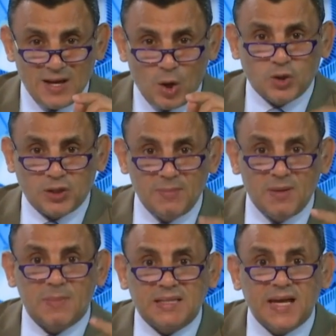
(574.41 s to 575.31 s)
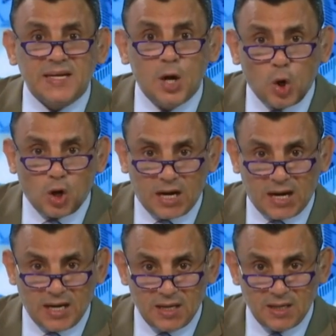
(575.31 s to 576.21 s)
حط كمامه ثانيه
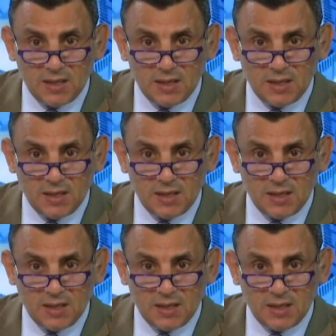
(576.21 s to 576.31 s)
اخرى